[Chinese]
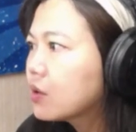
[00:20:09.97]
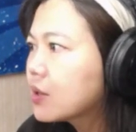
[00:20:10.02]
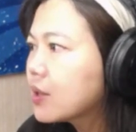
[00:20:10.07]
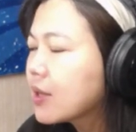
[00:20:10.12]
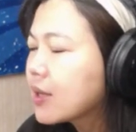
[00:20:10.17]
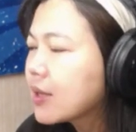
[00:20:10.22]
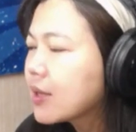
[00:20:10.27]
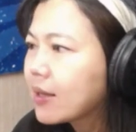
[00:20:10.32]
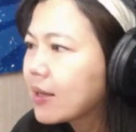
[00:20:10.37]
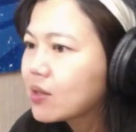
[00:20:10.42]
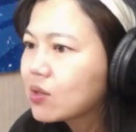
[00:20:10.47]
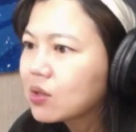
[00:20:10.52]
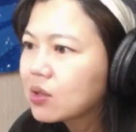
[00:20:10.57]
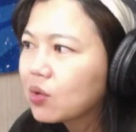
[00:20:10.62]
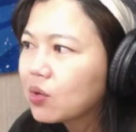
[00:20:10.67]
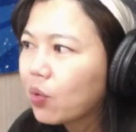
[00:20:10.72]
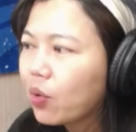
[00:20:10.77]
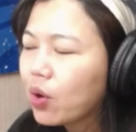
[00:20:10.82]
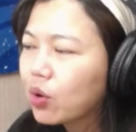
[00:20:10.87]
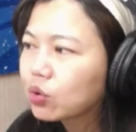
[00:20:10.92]
这个还
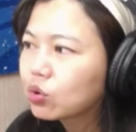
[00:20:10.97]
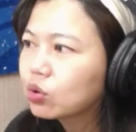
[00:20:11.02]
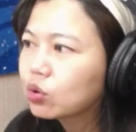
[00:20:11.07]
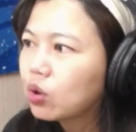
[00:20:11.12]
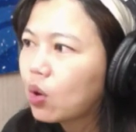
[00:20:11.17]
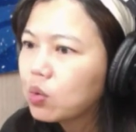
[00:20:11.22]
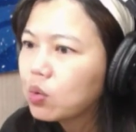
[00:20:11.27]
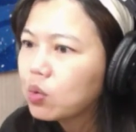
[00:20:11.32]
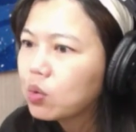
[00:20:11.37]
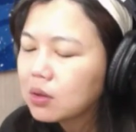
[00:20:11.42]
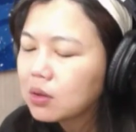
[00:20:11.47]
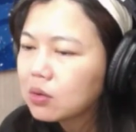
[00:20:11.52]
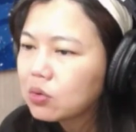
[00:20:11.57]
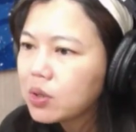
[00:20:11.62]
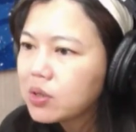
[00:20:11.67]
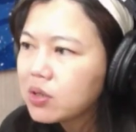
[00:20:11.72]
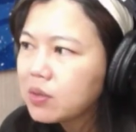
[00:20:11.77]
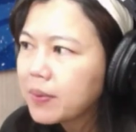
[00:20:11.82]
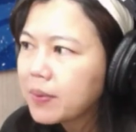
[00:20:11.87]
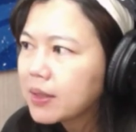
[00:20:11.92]
是会有冲，
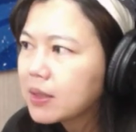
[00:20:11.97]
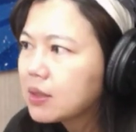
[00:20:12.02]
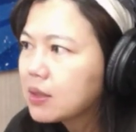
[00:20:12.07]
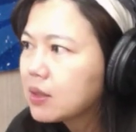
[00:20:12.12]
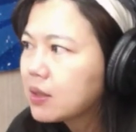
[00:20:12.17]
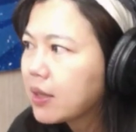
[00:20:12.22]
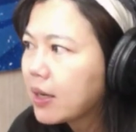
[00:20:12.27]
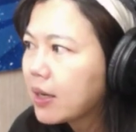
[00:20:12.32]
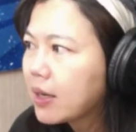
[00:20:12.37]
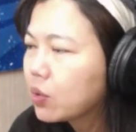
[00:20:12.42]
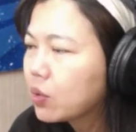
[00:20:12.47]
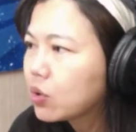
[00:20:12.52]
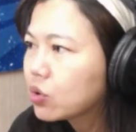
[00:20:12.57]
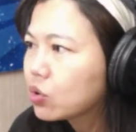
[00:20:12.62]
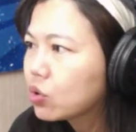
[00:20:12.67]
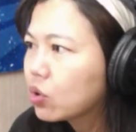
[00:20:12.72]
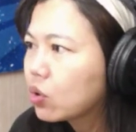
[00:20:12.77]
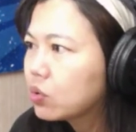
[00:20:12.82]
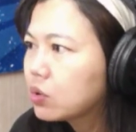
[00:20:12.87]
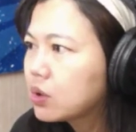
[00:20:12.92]
对日本的经济还是会
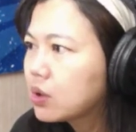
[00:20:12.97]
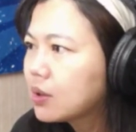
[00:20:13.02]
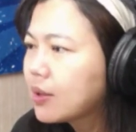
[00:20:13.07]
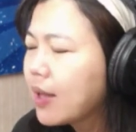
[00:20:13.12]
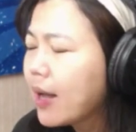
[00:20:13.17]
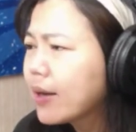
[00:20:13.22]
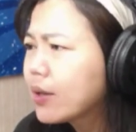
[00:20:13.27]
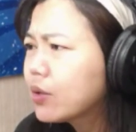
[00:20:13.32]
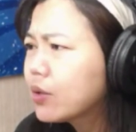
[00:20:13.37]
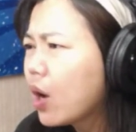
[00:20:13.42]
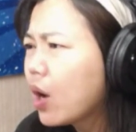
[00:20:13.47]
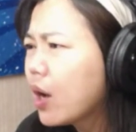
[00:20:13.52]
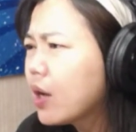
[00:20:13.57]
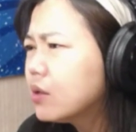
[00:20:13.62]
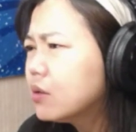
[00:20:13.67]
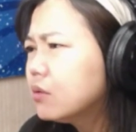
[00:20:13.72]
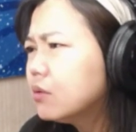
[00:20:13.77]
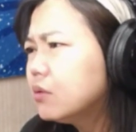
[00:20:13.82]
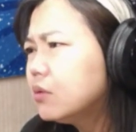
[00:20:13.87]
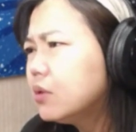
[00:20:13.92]
有冲击。大家可能说啊，
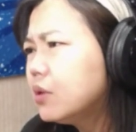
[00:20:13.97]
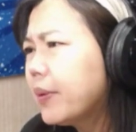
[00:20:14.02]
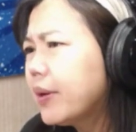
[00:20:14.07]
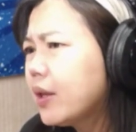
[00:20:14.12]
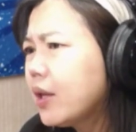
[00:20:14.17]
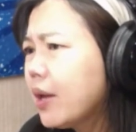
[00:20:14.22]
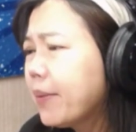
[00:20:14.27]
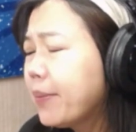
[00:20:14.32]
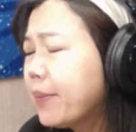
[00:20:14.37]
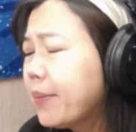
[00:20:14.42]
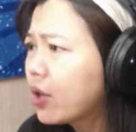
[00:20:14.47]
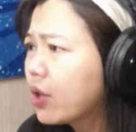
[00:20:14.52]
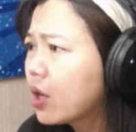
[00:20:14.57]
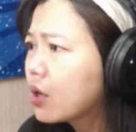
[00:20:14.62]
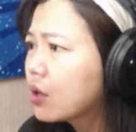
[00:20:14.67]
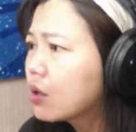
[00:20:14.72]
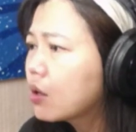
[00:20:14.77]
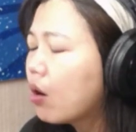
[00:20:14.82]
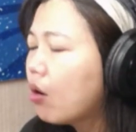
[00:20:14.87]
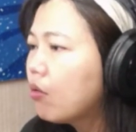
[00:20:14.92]
日本你也没有
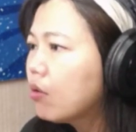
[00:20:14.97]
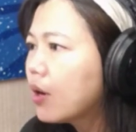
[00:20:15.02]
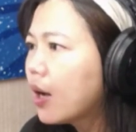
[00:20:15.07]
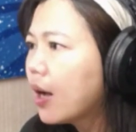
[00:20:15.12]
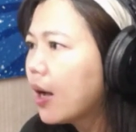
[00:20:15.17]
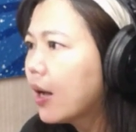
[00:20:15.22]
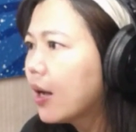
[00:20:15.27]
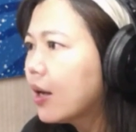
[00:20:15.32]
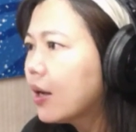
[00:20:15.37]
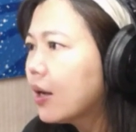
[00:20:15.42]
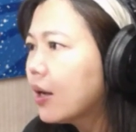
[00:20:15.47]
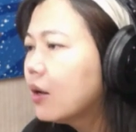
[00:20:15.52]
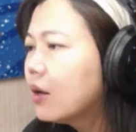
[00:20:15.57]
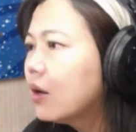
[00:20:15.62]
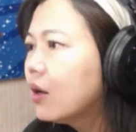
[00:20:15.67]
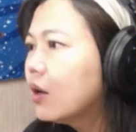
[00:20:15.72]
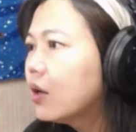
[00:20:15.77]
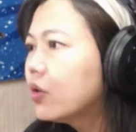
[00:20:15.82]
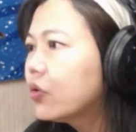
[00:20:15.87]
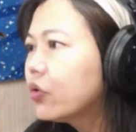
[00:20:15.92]
停工啊。
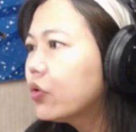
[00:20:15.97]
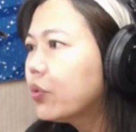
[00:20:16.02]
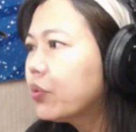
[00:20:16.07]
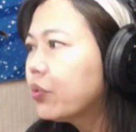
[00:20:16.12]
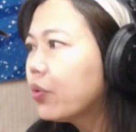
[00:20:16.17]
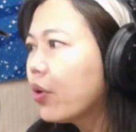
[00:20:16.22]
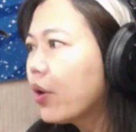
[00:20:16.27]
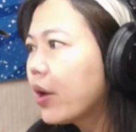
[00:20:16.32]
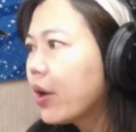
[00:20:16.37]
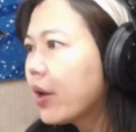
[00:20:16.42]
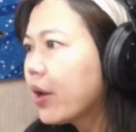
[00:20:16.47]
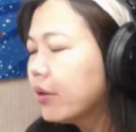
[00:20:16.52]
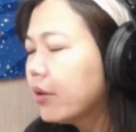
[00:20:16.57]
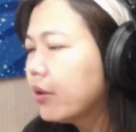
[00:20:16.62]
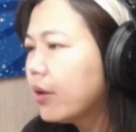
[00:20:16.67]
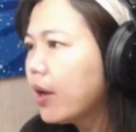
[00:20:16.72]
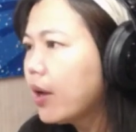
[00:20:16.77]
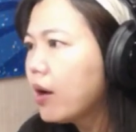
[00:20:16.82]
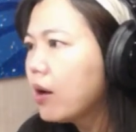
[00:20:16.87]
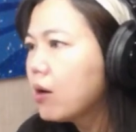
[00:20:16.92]
对不对？
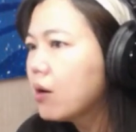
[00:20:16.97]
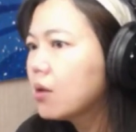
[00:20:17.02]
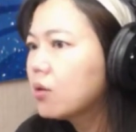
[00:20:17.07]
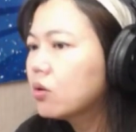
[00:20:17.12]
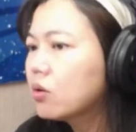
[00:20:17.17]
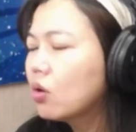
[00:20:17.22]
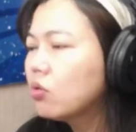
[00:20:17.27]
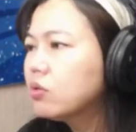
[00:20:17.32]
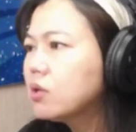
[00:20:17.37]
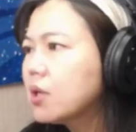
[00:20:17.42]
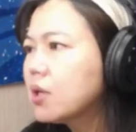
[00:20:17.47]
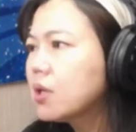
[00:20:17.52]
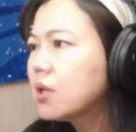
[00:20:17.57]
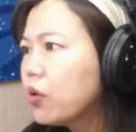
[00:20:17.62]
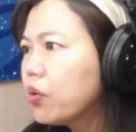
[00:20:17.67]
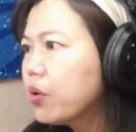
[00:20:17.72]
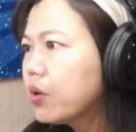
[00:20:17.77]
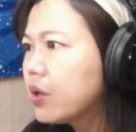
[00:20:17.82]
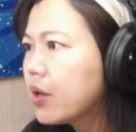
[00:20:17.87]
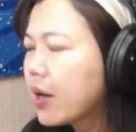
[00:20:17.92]
那东京
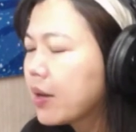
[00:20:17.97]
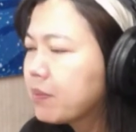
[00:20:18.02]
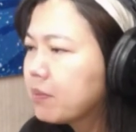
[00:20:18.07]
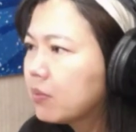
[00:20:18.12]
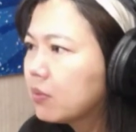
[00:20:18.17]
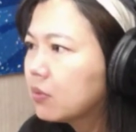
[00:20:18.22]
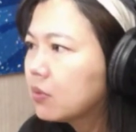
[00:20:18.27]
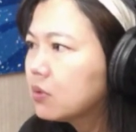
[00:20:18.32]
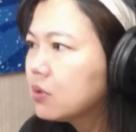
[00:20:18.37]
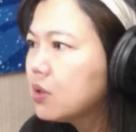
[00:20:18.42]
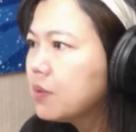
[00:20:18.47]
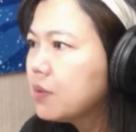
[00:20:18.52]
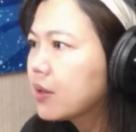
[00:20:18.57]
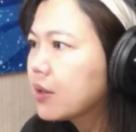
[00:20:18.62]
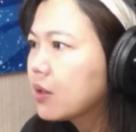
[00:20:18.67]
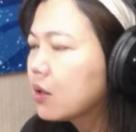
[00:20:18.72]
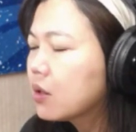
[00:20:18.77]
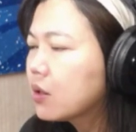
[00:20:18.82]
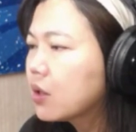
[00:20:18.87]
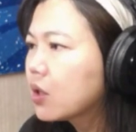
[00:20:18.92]
奥运也，日
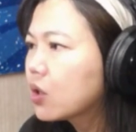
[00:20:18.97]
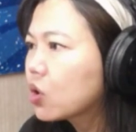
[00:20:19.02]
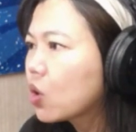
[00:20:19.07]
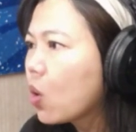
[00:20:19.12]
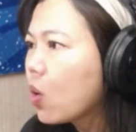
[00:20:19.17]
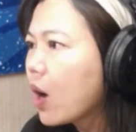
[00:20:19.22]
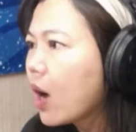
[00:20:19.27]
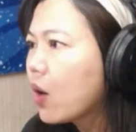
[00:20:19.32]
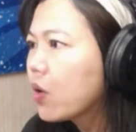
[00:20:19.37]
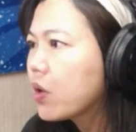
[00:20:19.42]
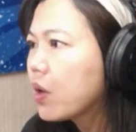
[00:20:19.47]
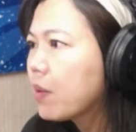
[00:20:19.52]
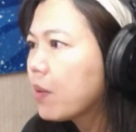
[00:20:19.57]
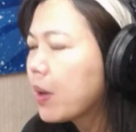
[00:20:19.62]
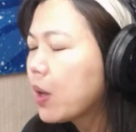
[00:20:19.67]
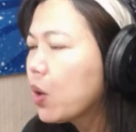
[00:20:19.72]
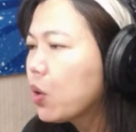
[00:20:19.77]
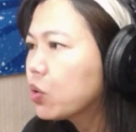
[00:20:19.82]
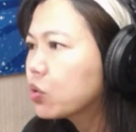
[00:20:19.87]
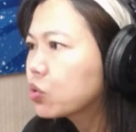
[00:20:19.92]
本的那个冬奥也
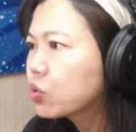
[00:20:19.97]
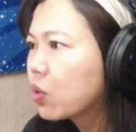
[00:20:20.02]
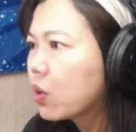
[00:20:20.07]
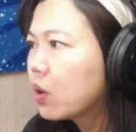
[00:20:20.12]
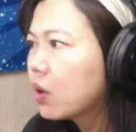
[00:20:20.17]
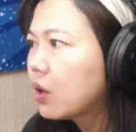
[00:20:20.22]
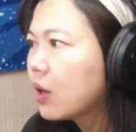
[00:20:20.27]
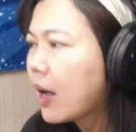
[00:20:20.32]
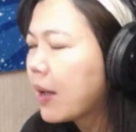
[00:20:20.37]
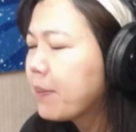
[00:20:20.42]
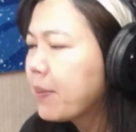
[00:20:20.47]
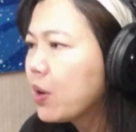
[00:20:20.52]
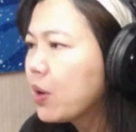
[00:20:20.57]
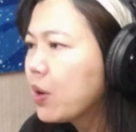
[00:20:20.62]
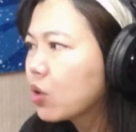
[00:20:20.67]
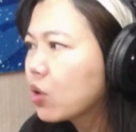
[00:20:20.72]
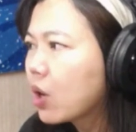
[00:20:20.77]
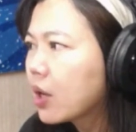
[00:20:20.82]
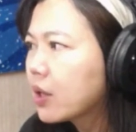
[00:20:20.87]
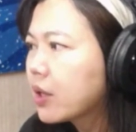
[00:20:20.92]
没有说还没
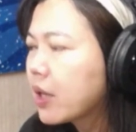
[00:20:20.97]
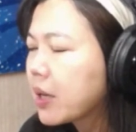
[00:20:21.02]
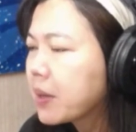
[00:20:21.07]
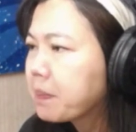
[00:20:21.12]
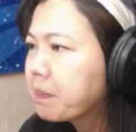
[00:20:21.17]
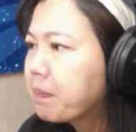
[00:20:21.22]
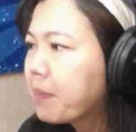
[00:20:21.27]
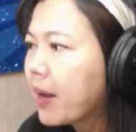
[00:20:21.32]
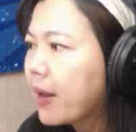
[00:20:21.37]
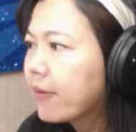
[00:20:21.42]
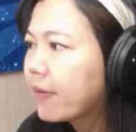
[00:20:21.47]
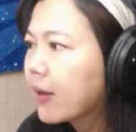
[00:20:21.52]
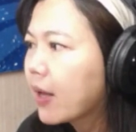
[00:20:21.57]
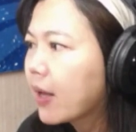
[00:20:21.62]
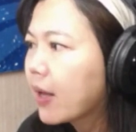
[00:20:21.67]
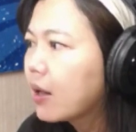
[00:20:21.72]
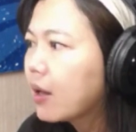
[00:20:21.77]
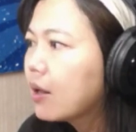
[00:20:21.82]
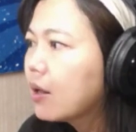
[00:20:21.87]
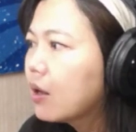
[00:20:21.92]
有说停办
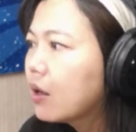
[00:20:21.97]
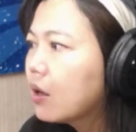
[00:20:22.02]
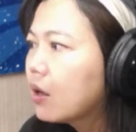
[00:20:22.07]
呢。